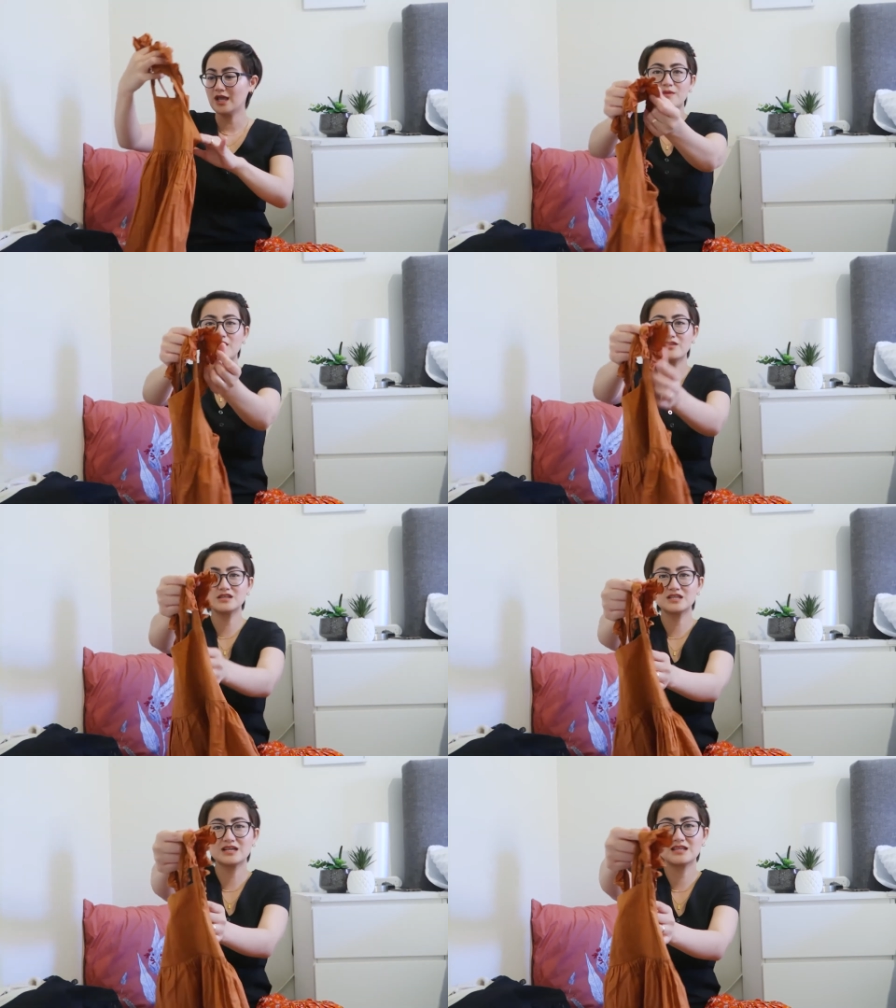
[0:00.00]
Meron
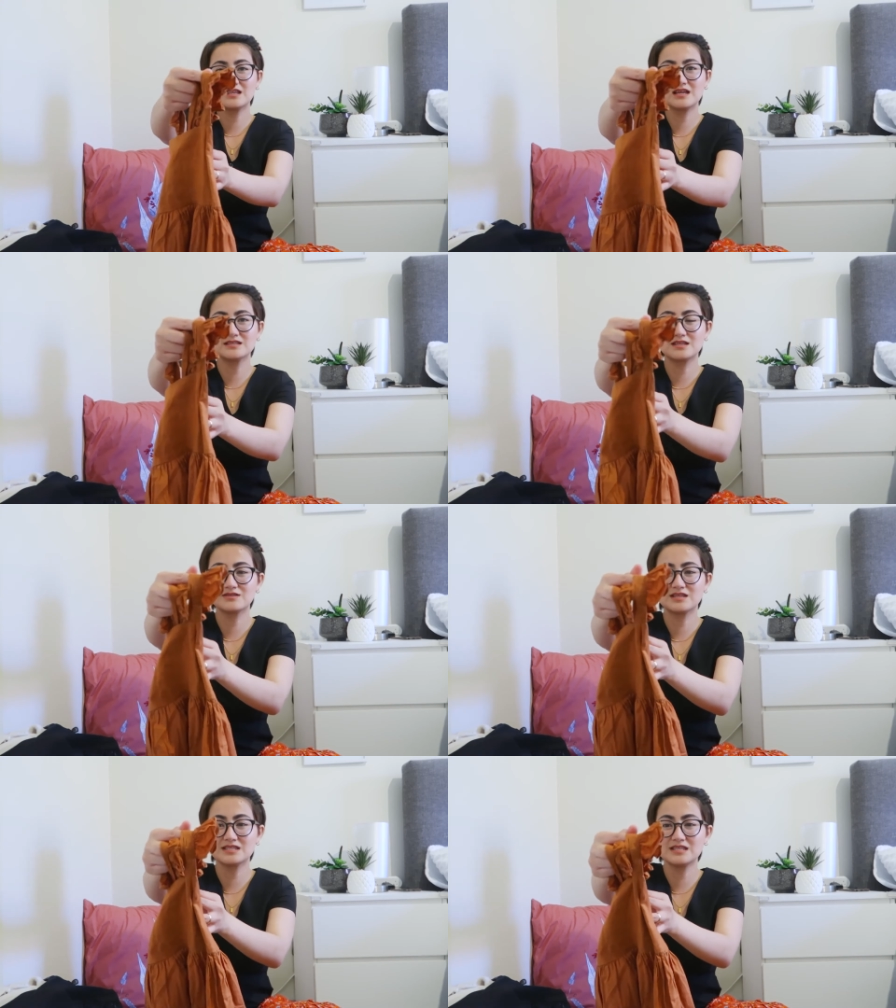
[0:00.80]
din siyang details
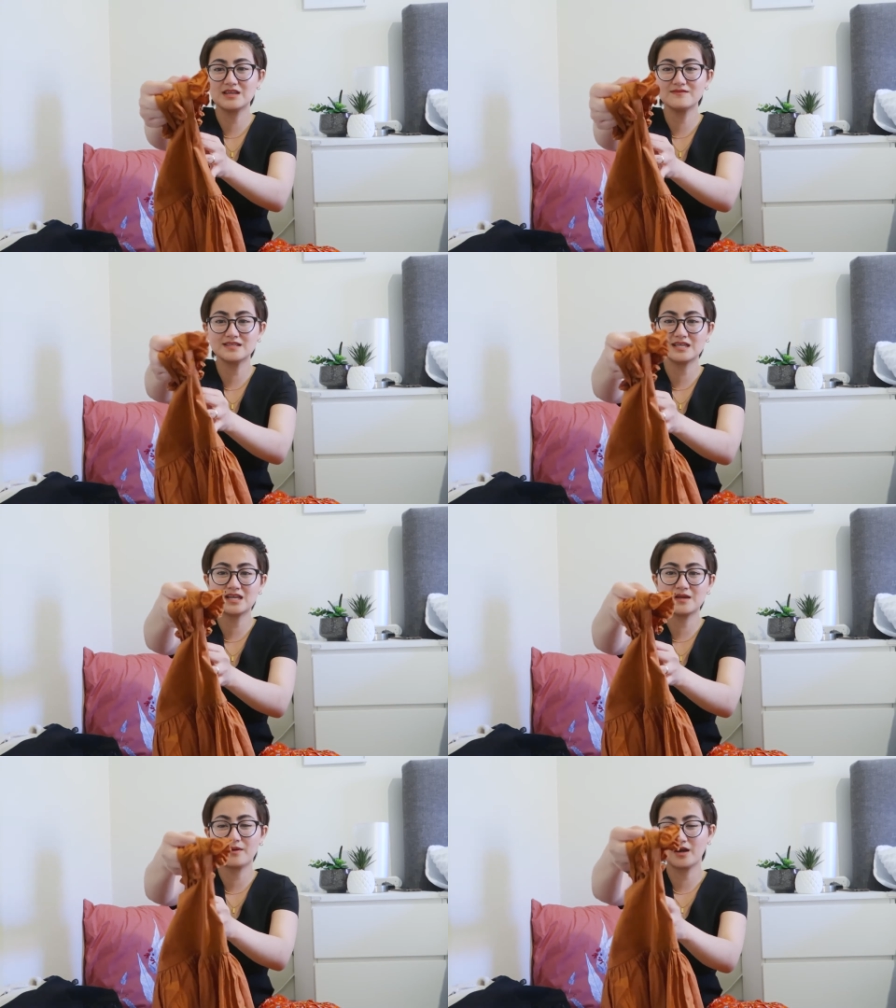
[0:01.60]
ito sa sleeves
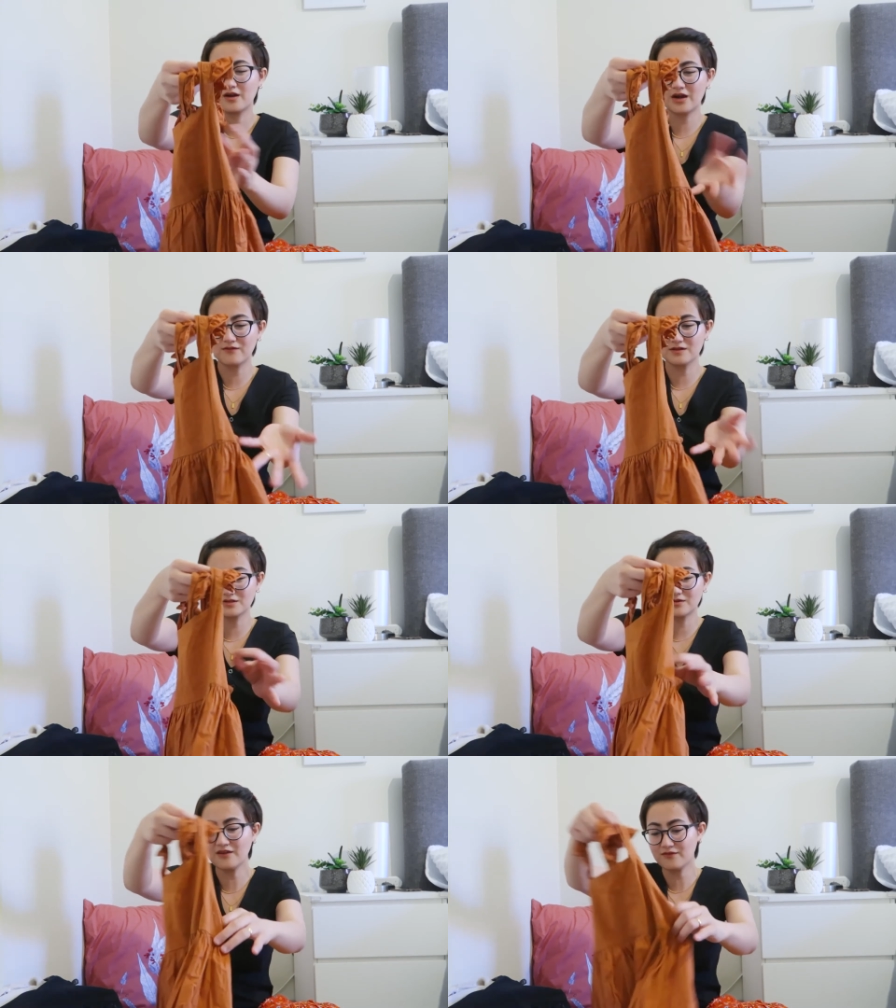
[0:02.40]
niya na parang
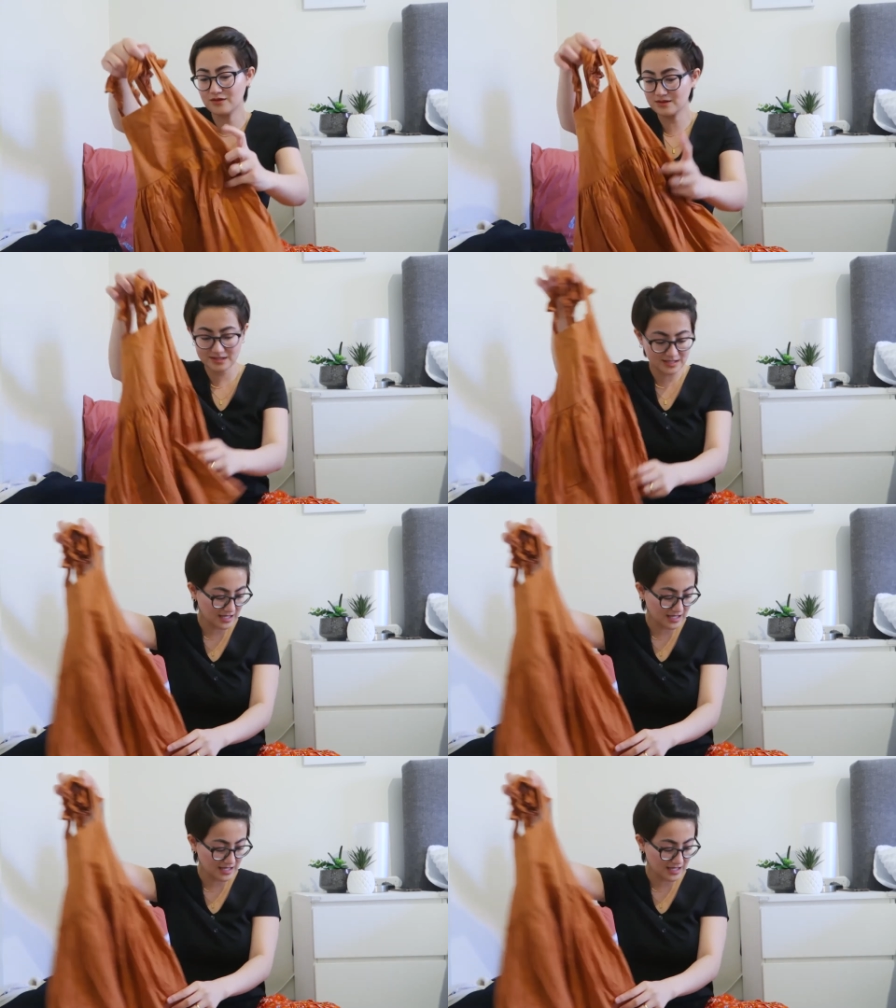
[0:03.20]
ruffles, ruffles.